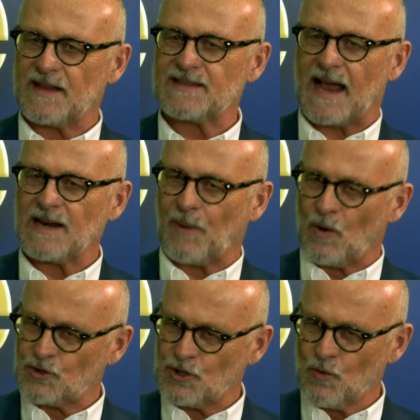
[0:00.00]
wenn es einer
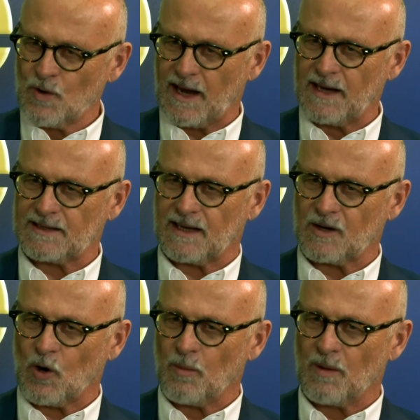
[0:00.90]
Branche gut geht,
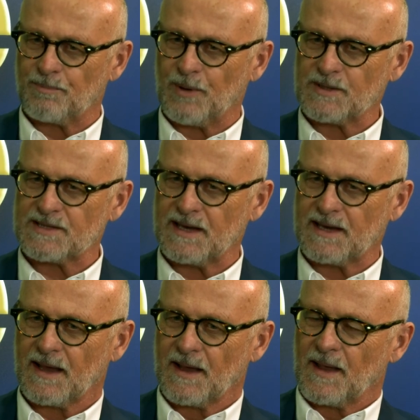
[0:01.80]
dann kommen
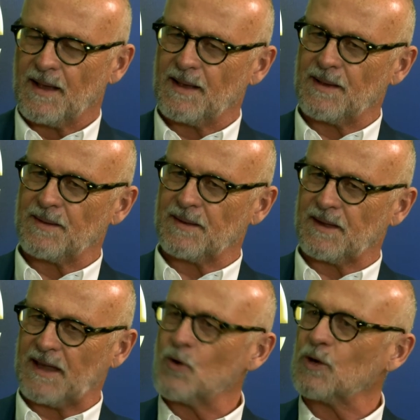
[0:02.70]
plötzlich äh,
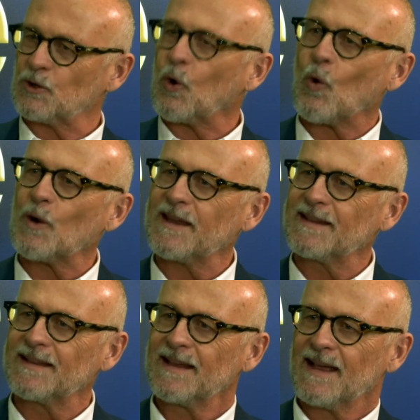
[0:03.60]

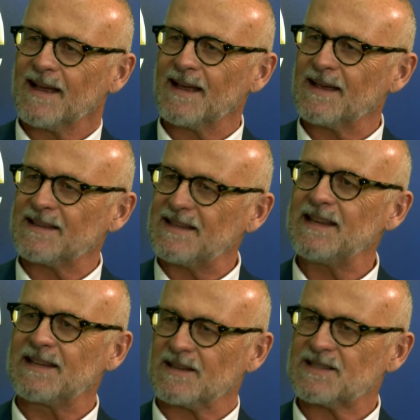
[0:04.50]
Regulatorien, äh,
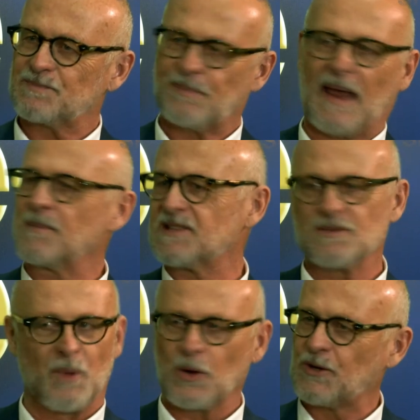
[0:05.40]
die das
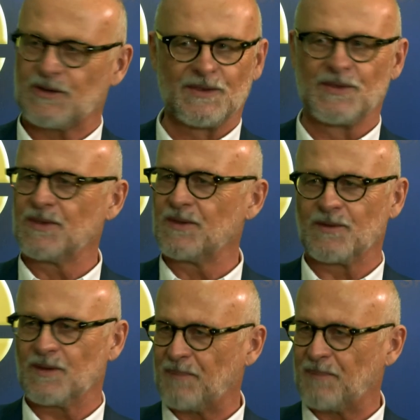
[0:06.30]
bremsen möchten, äh,